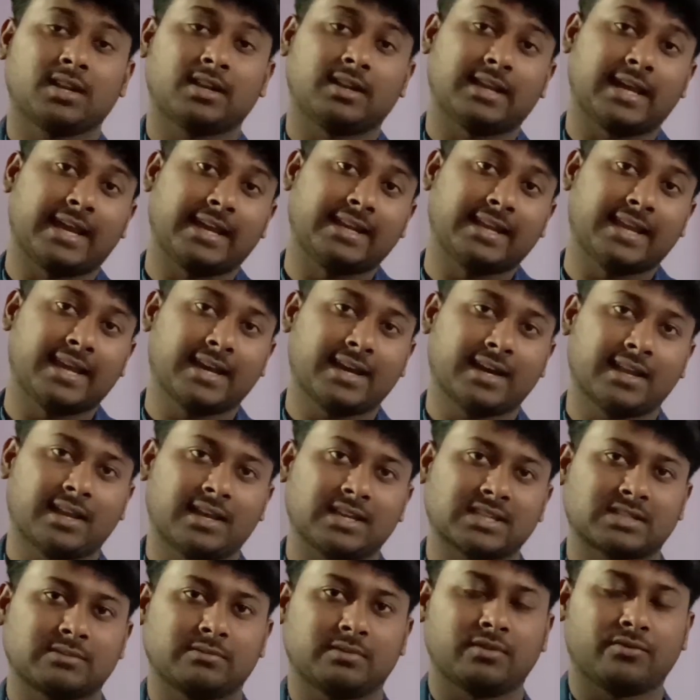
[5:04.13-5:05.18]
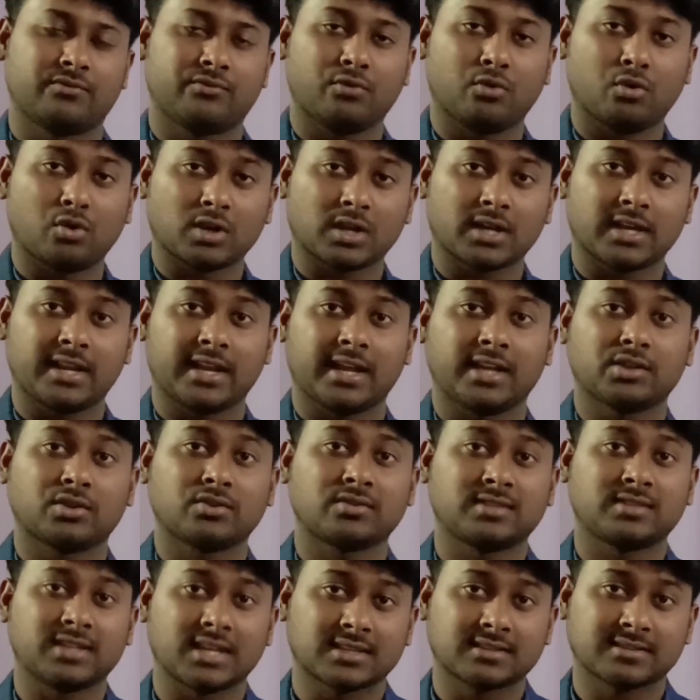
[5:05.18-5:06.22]
नाइन आएगा लास्ट में फोर करेंगे तो
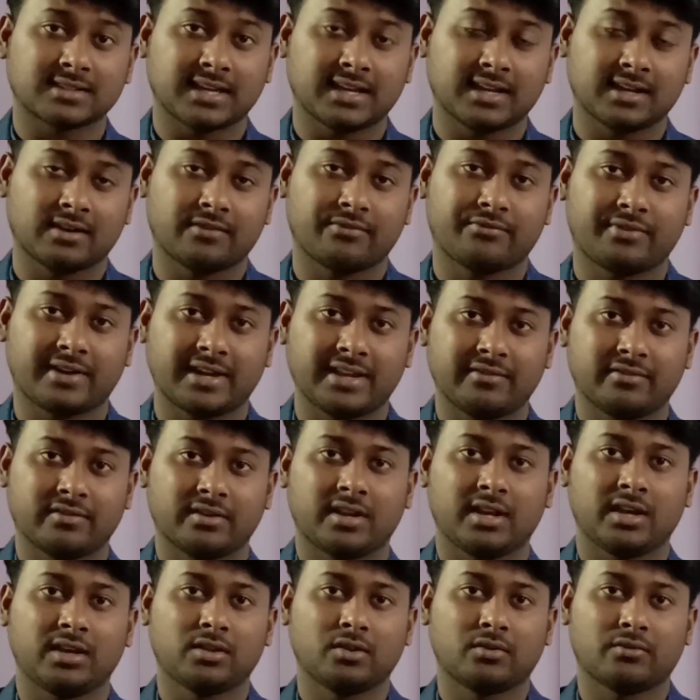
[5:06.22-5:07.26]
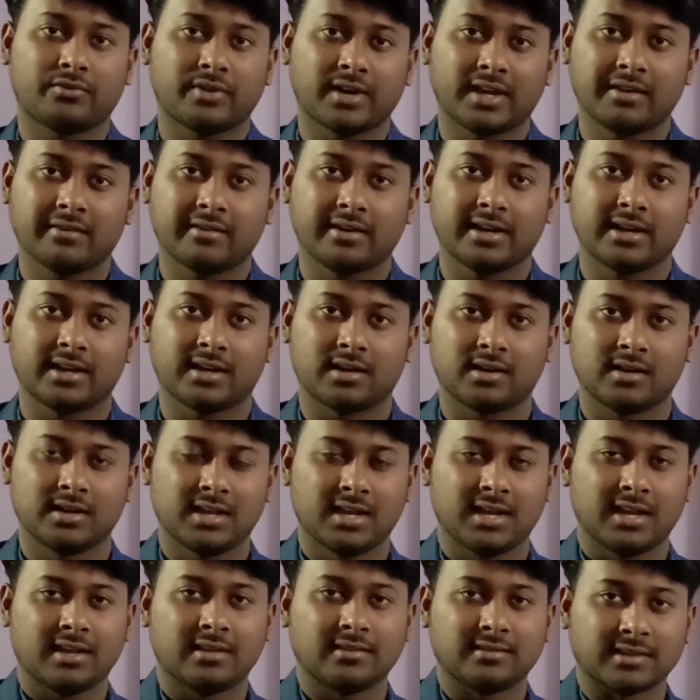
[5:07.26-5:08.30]
सिक्स आएगा फाइव करेंगे तो फाइव आएगा
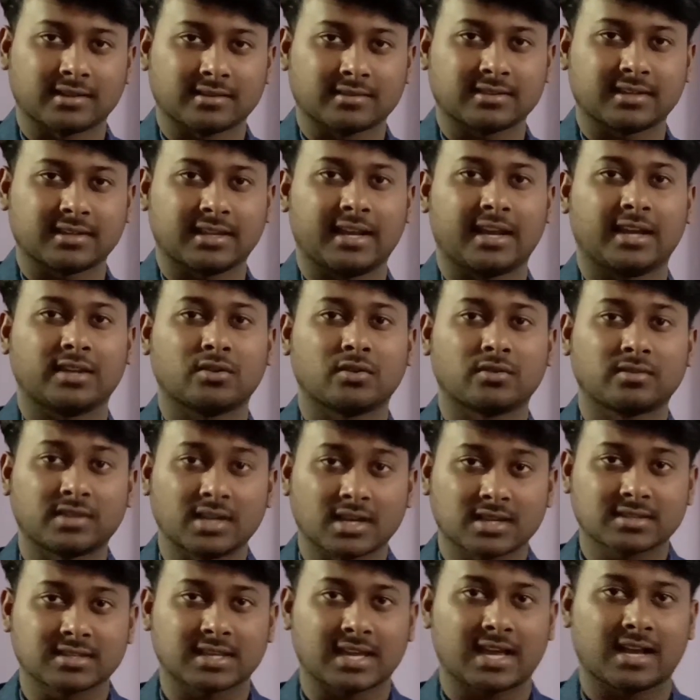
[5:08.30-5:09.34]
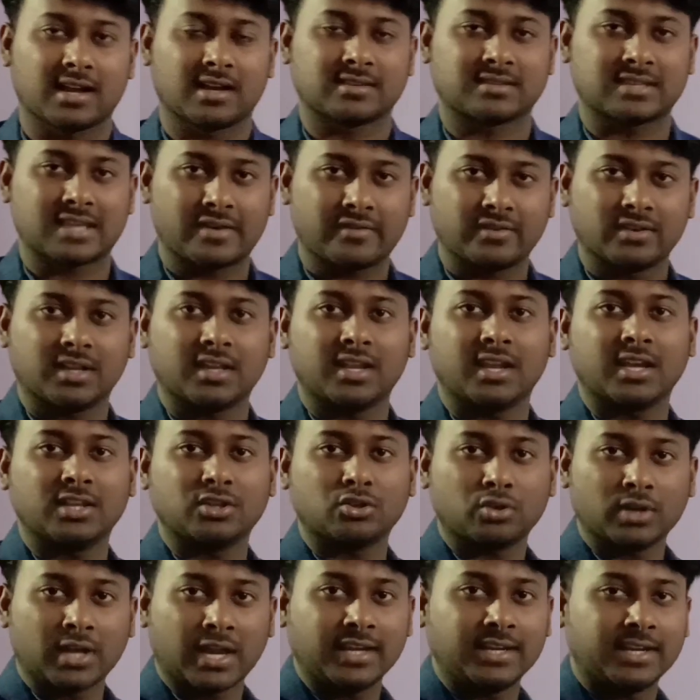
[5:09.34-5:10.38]
सिक्स करेंगे तो सिक्स आएगा सेवन करेंगे तो
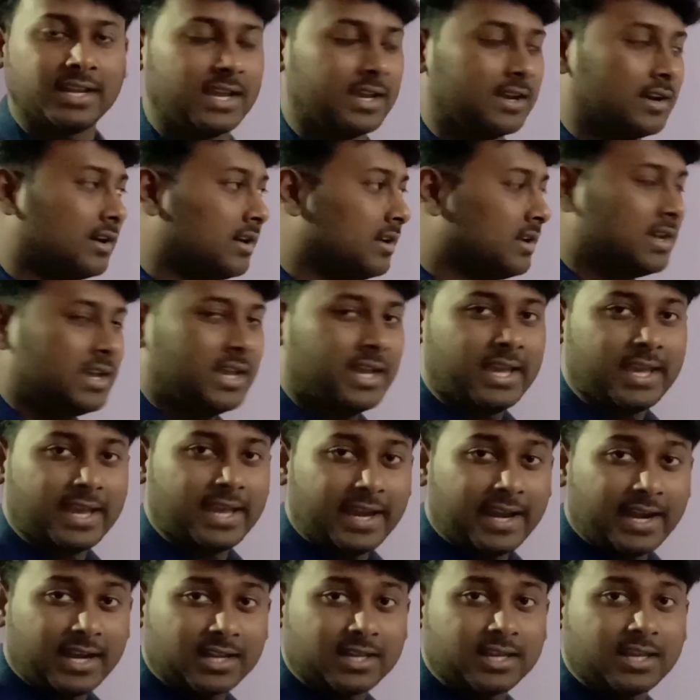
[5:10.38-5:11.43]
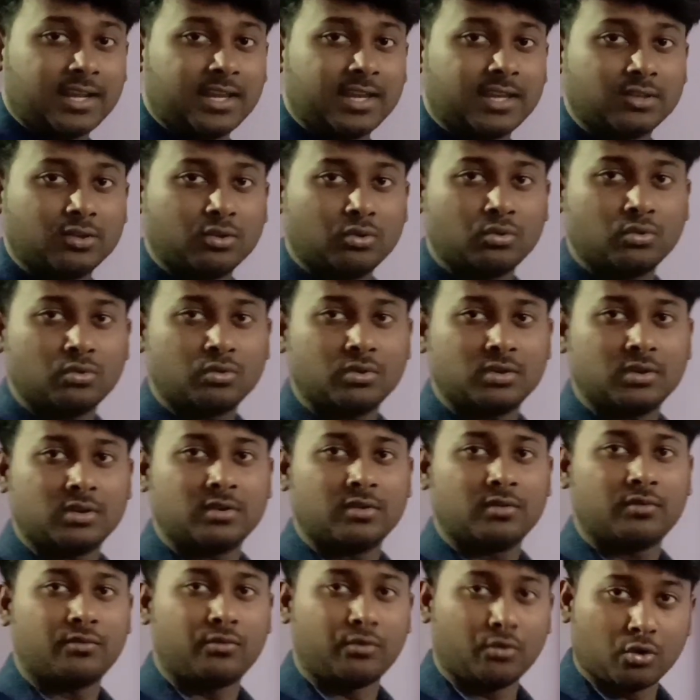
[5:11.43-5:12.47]
नाइन आएगा एट करेंगे तो
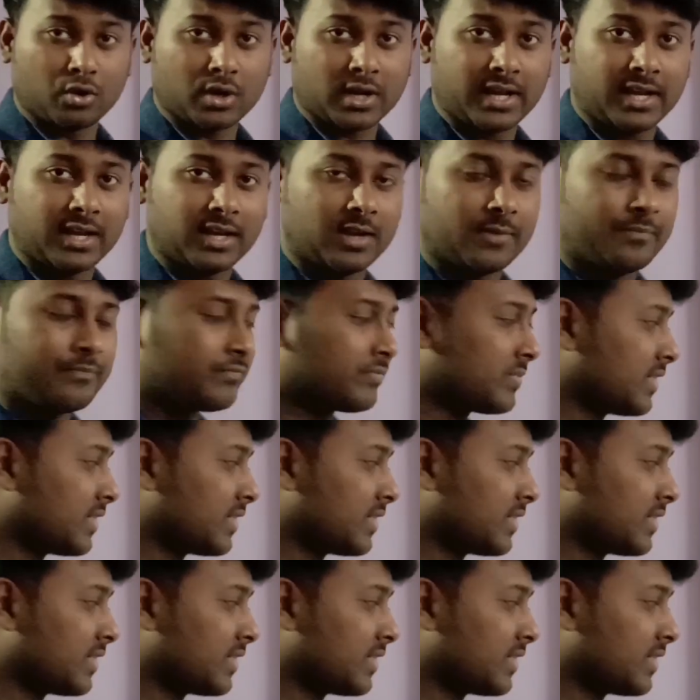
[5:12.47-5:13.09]
फोर आएगा